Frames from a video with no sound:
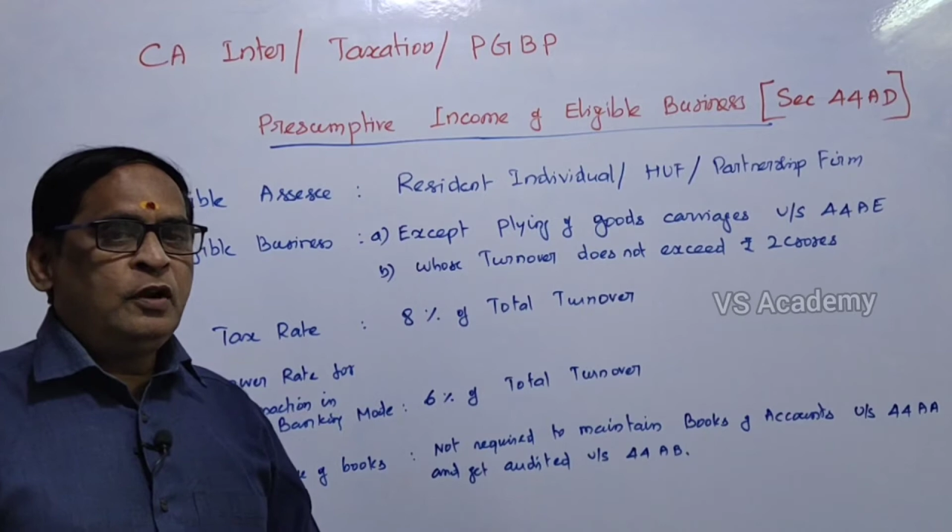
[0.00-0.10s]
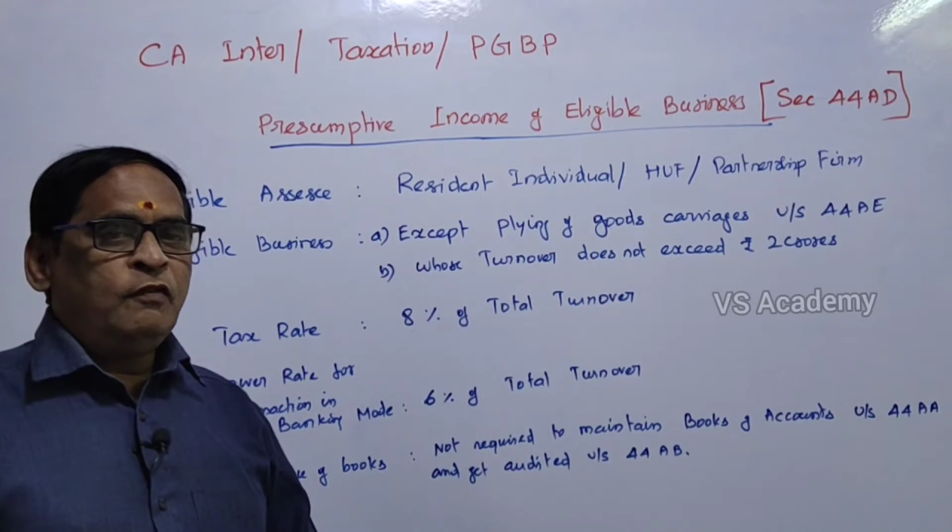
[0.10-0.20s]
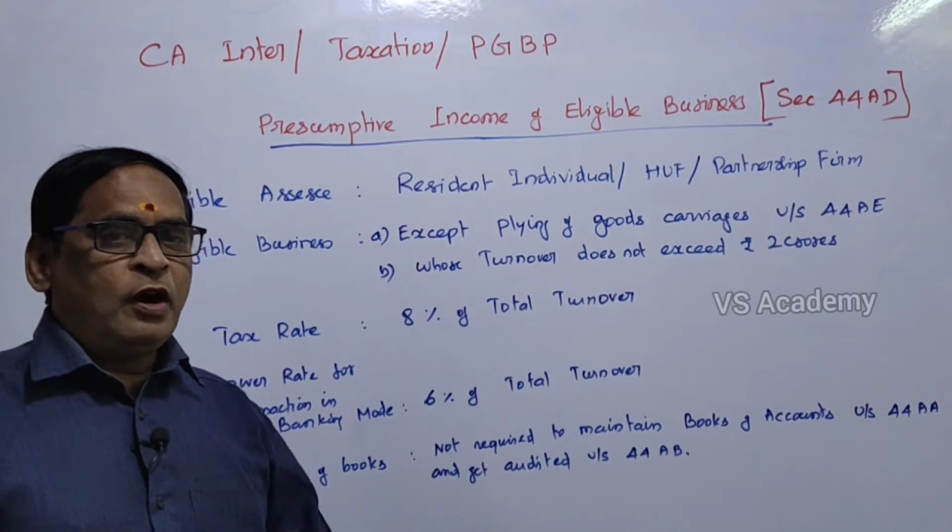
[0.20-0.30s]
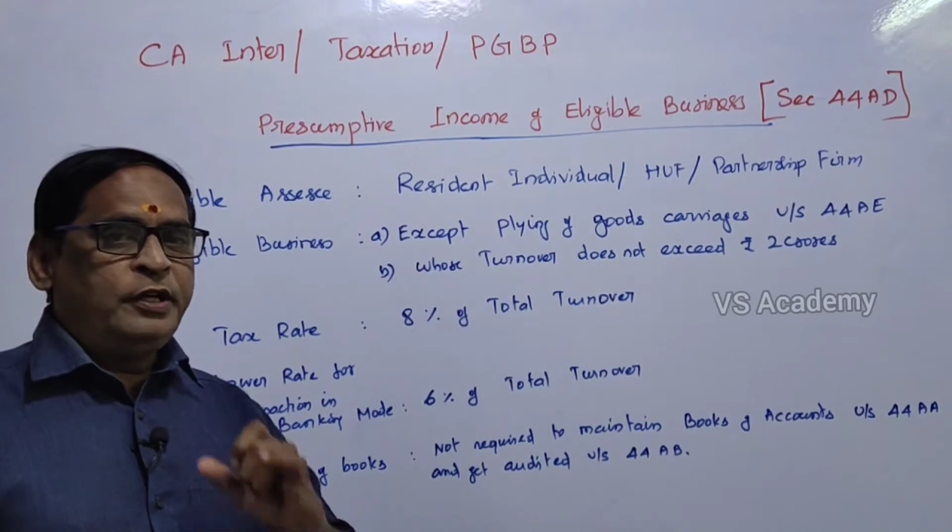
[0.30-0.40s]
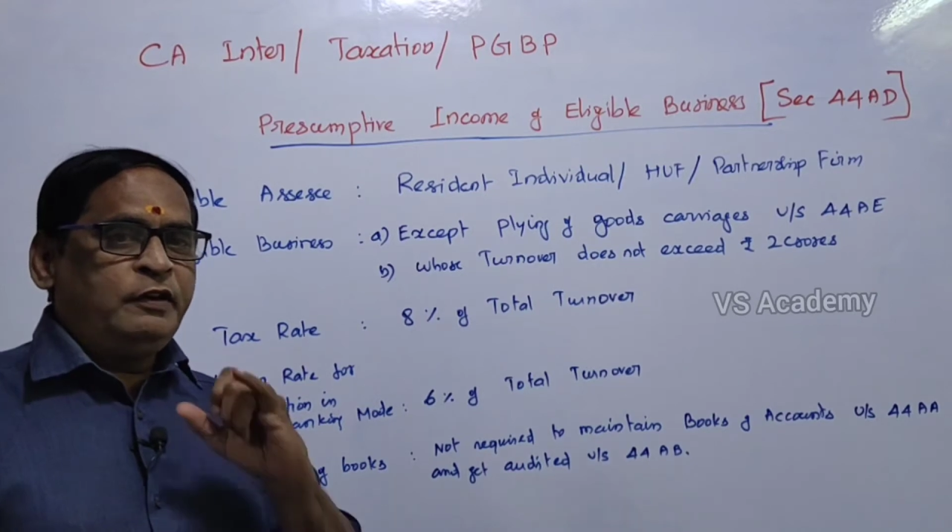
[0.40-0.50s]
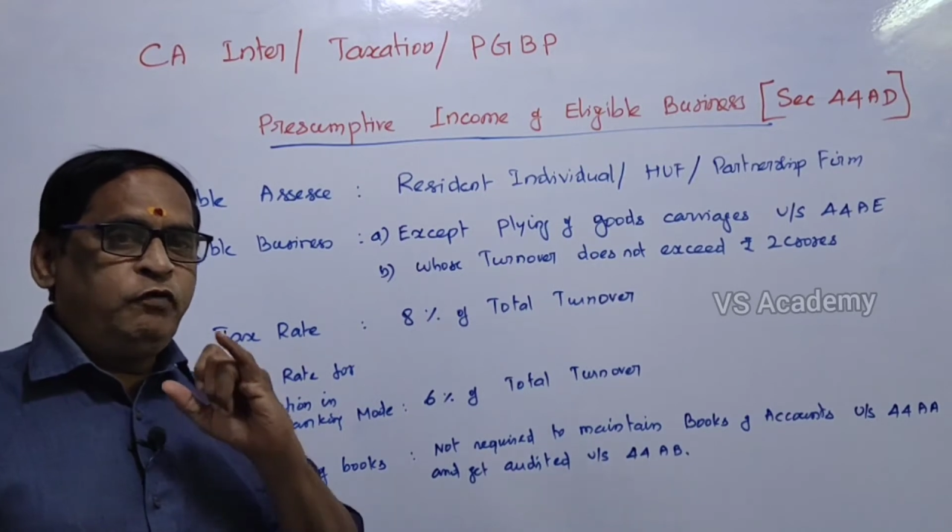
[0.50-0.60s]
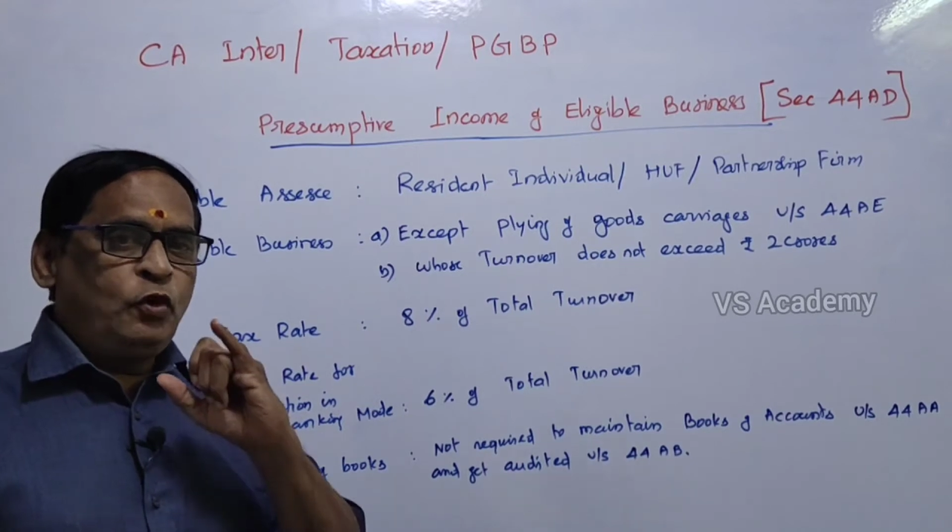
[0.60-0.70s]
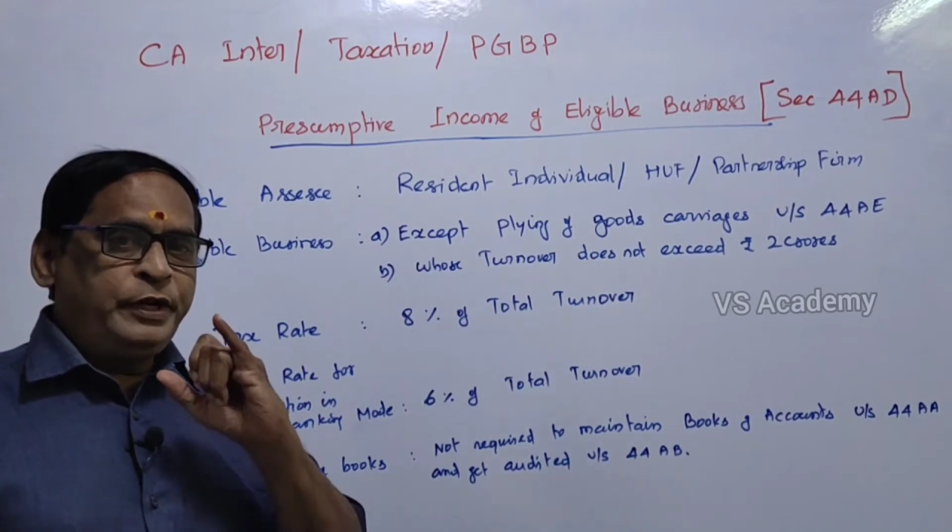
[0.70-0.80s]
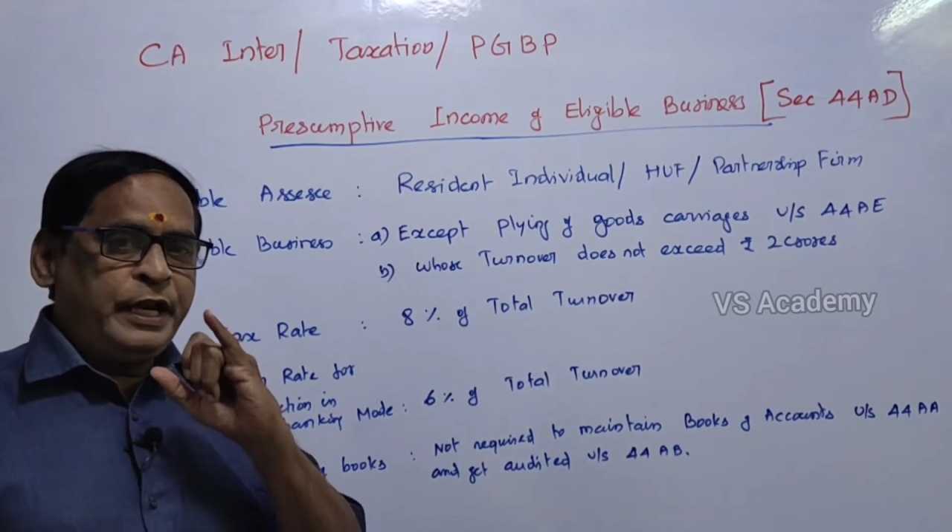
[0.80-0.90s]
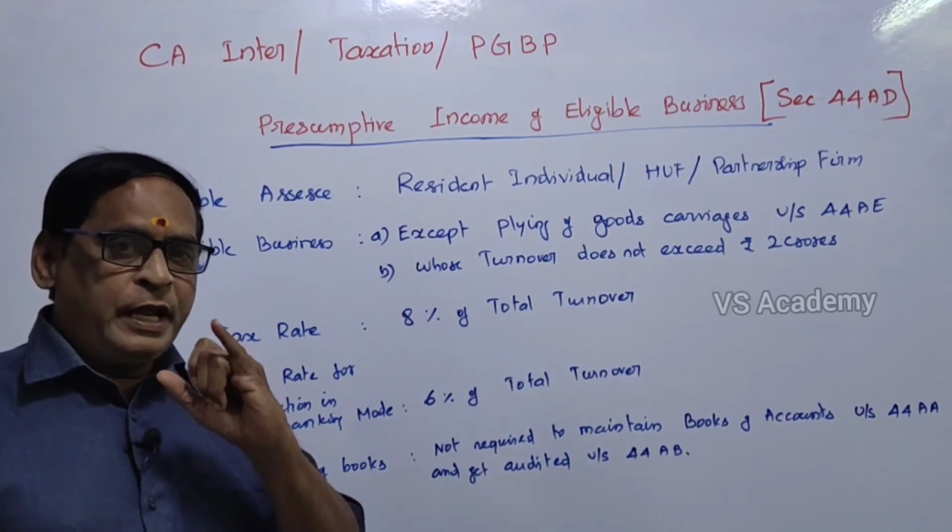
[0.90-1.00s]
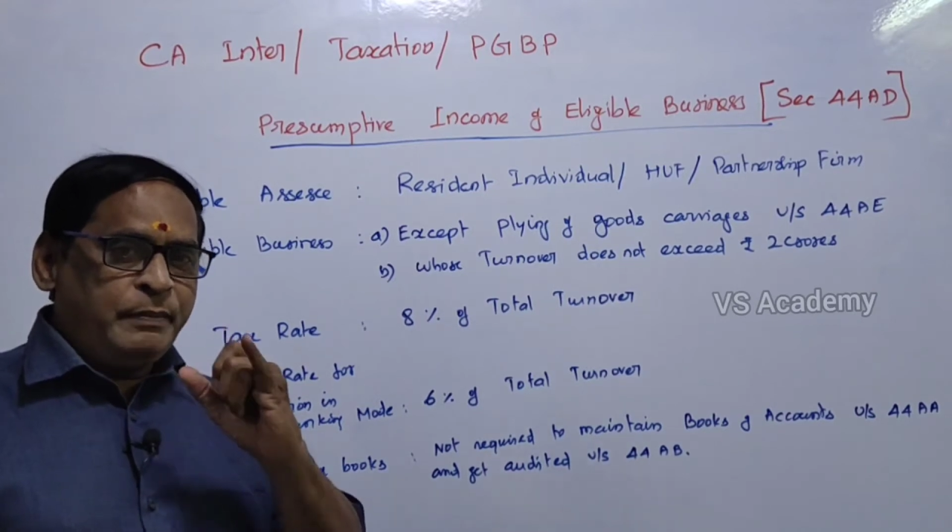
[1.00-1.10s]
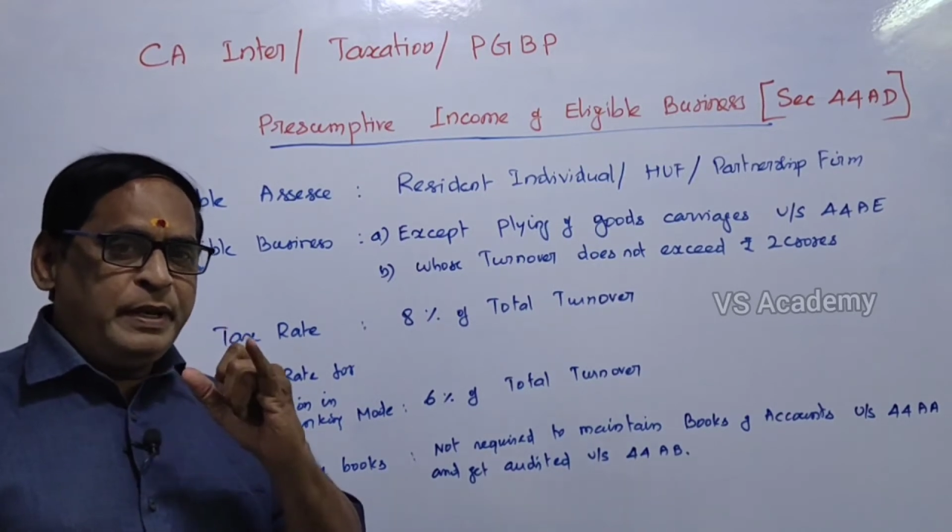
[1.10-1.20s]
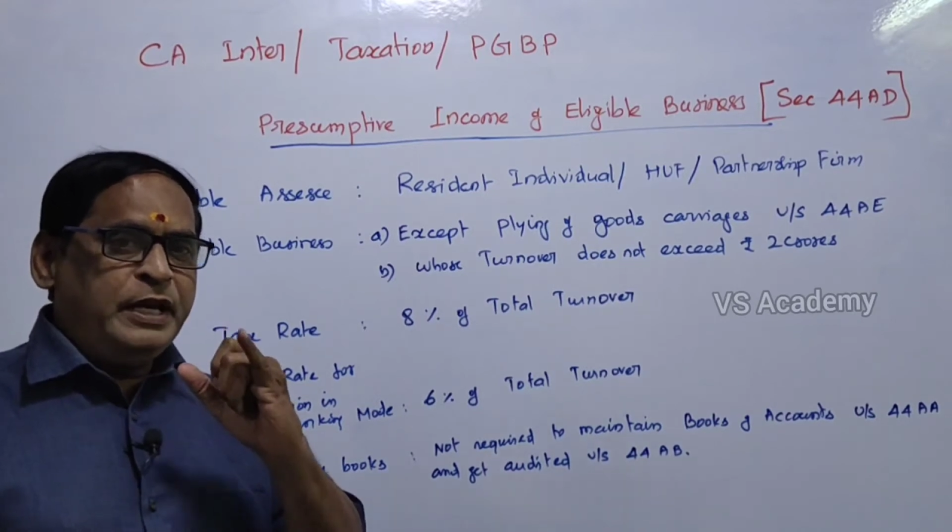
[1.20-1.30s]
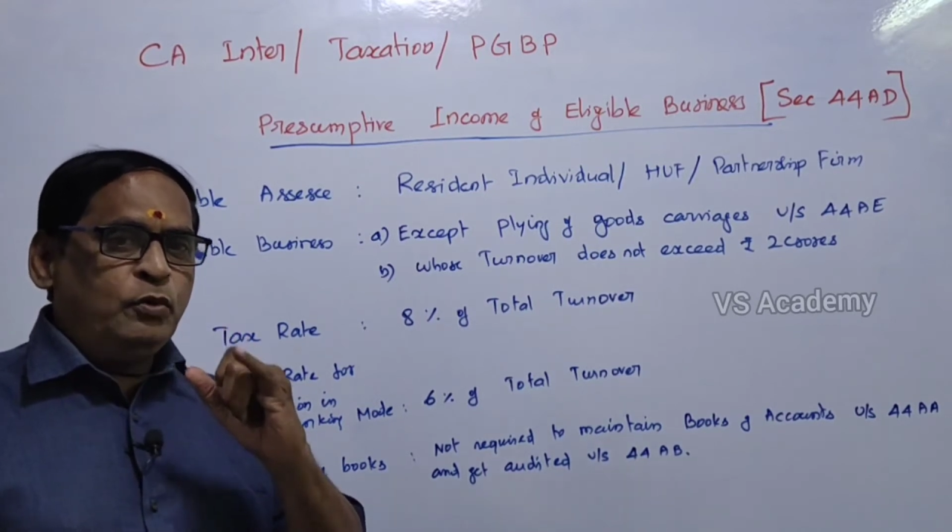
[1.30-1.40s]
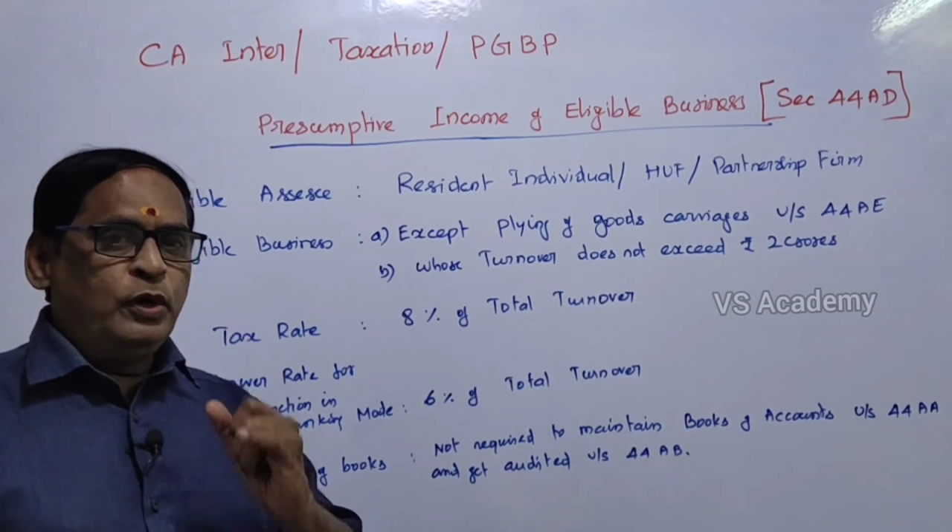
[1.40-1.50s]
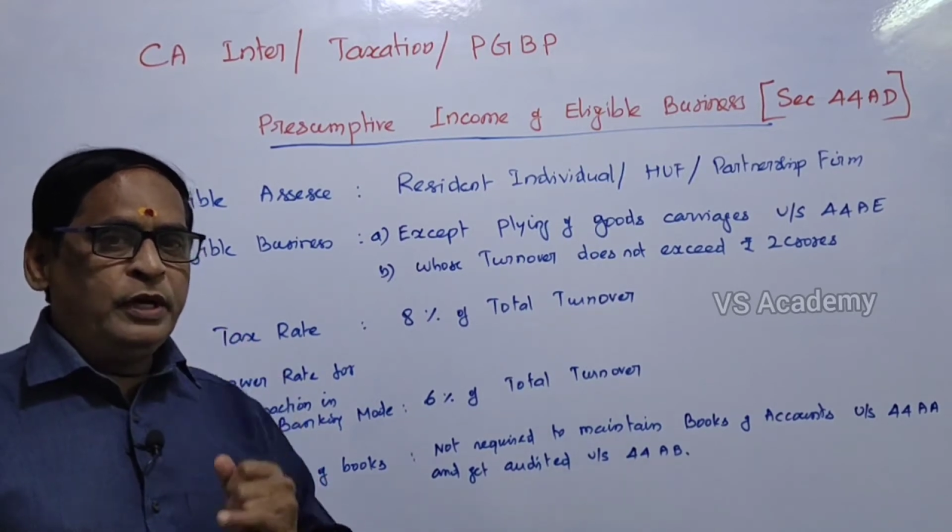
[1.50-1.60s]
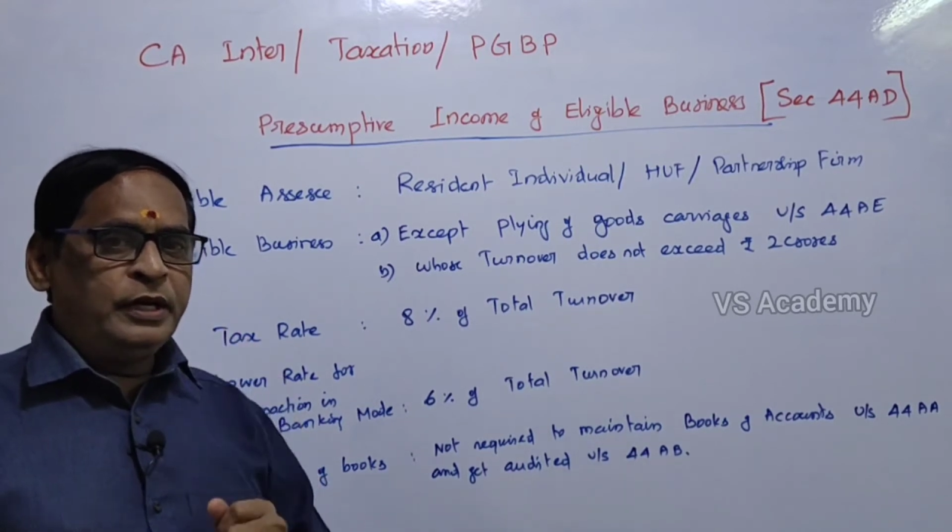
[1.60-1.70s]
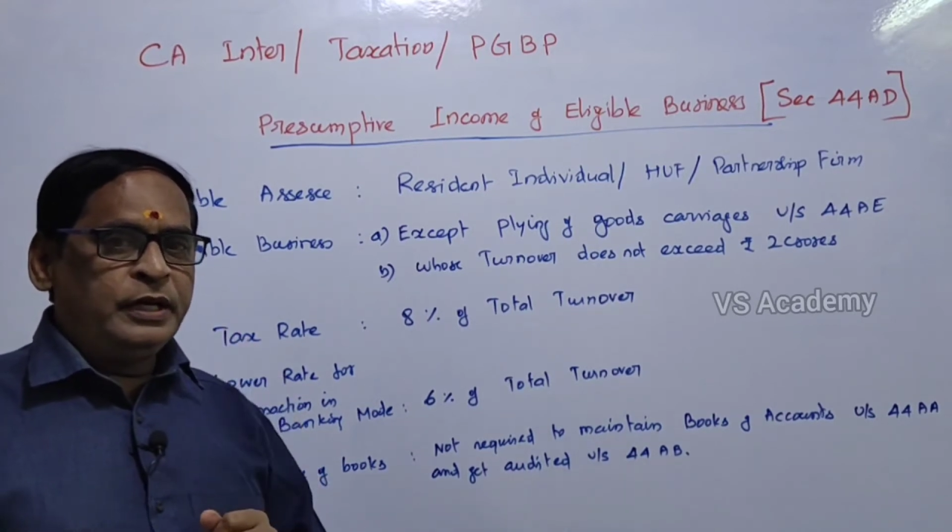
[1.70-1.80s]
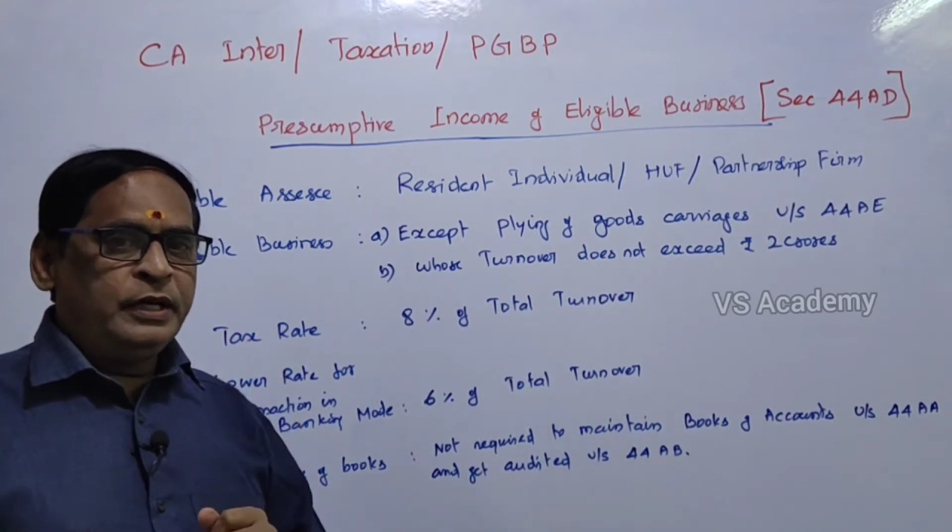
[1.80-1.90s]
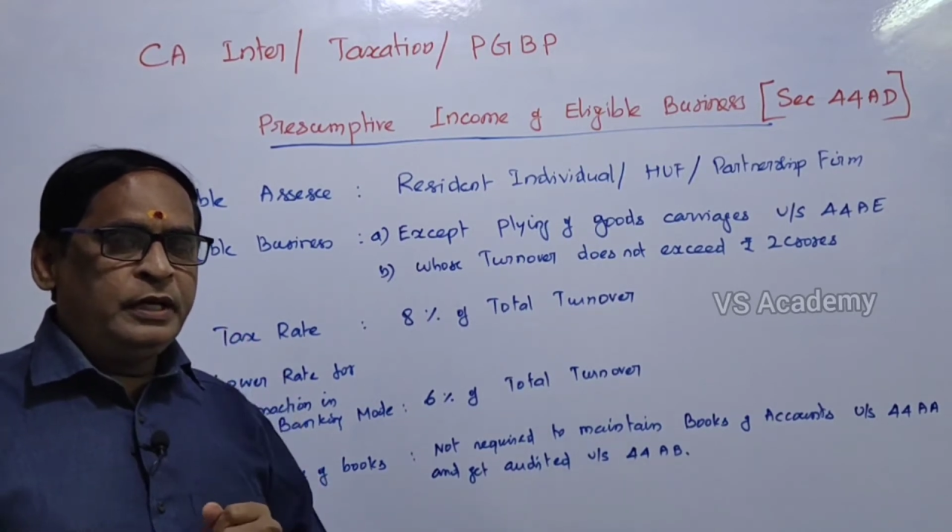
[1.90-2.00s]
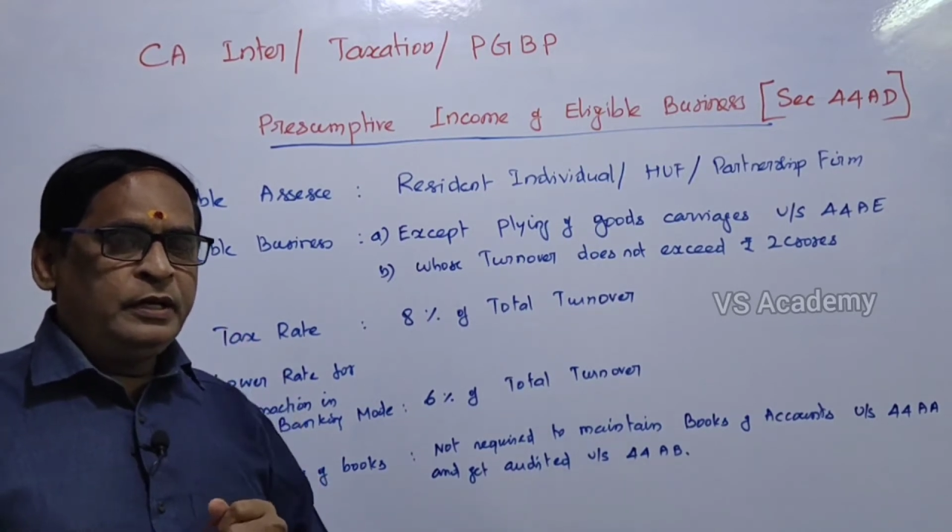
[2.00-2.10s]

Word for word: ஃபார்ட்டி ஃபோர் ஏபின்னு ஒன்று இருக்குது